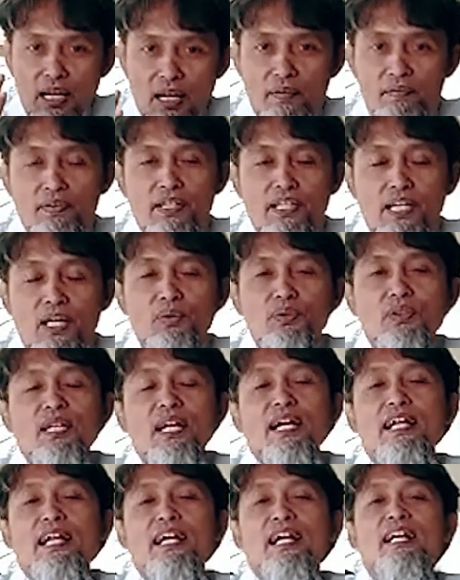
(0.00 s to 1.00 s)
Afrika
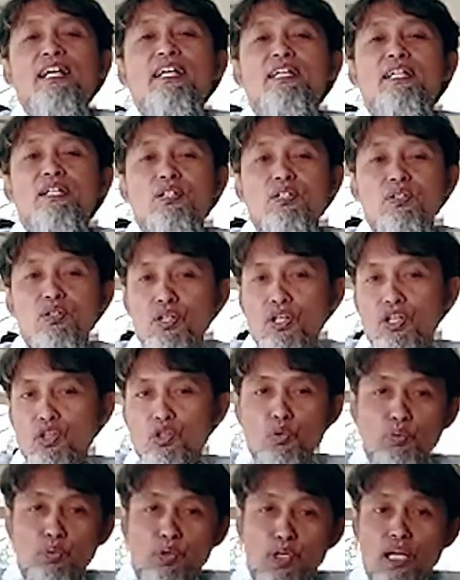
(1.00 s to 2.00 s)
Utara,
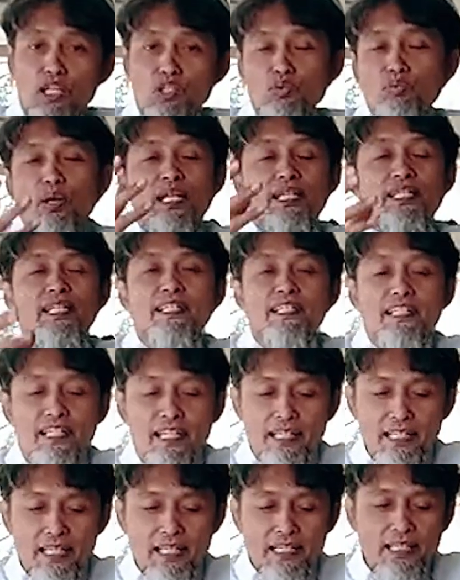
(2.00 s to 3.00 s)
Ethiopia, Somalia,
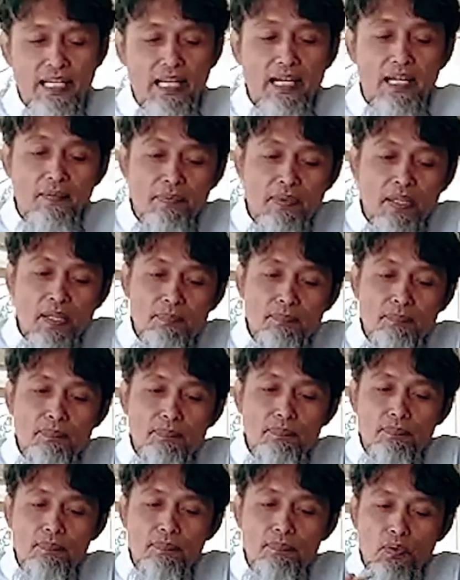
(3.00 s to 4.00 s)
dan lain-lain Nah
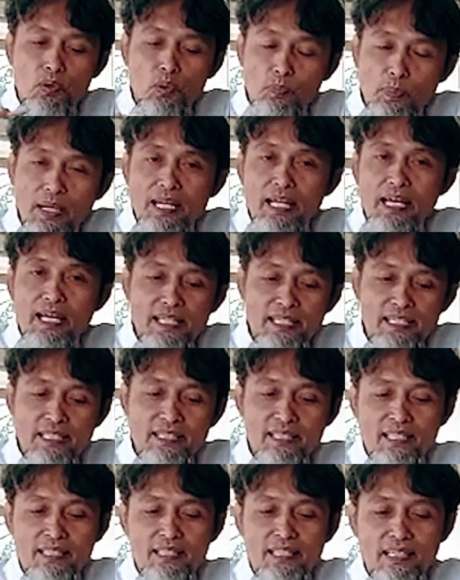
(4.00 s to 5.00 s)
Lubanah ini
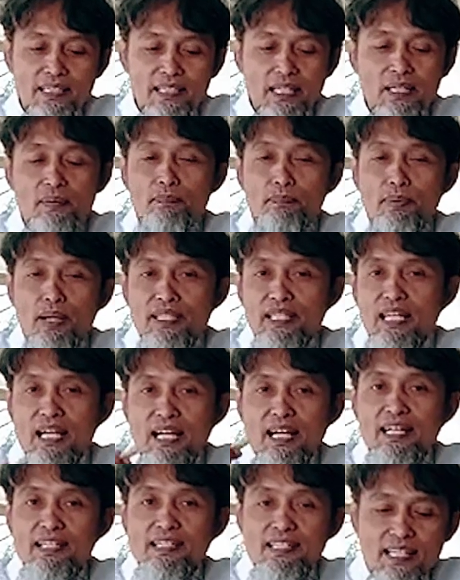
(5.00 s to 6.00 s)
ternyata
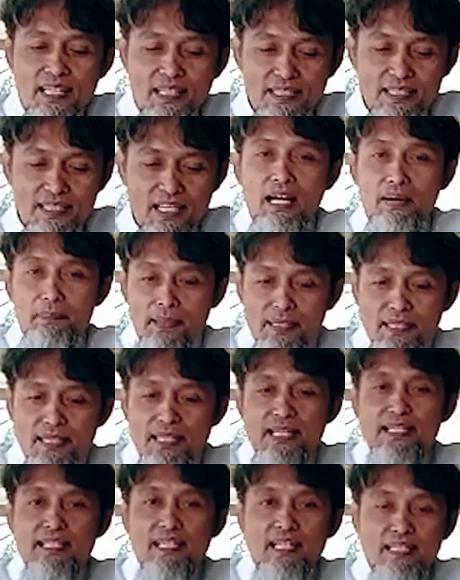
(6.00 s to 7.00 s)
banyak khasiatnya. Apa sih
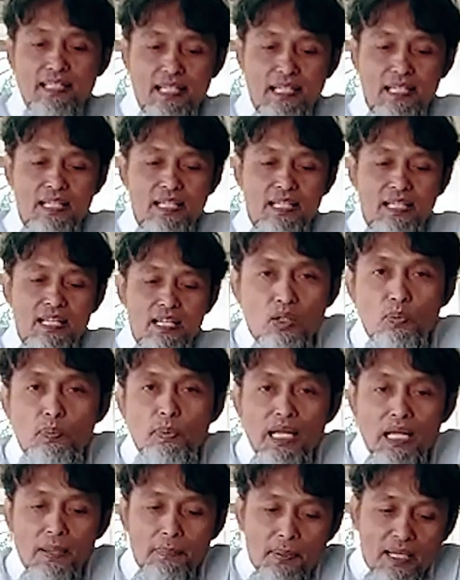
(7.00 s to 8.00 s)
khasiatnya?
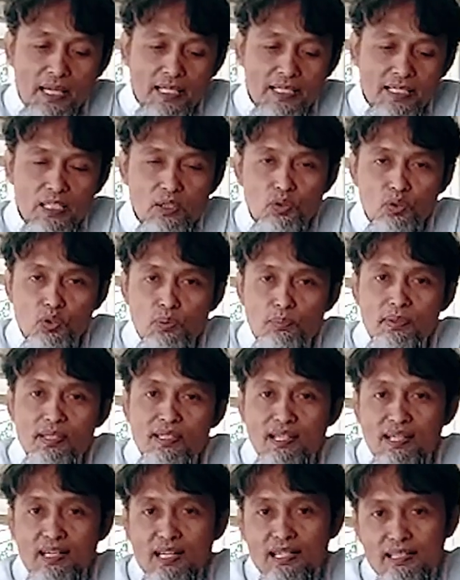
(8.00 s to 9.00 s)
Lubanah berkhasiat untuk
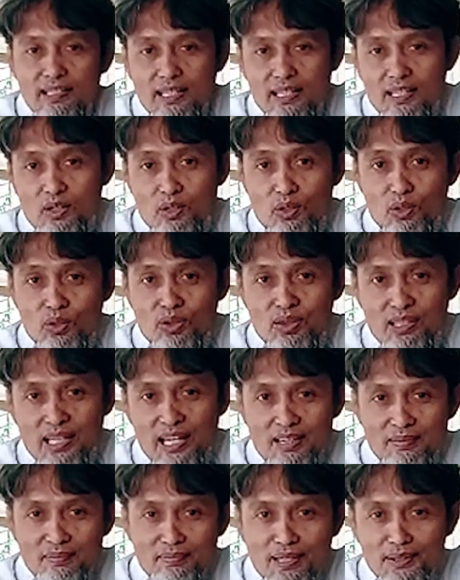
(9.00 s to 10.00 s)
mencerdaskan
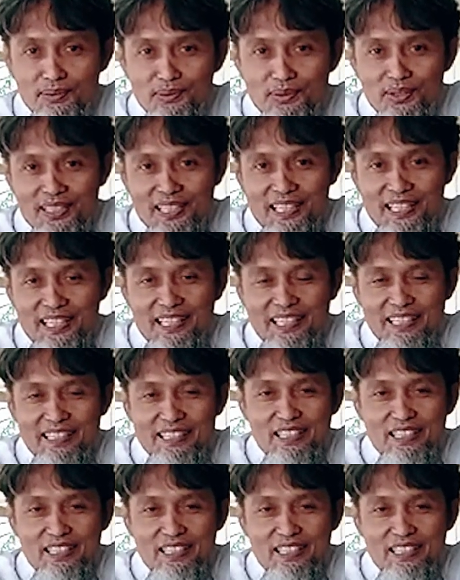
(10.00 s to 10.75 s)
otak manusia.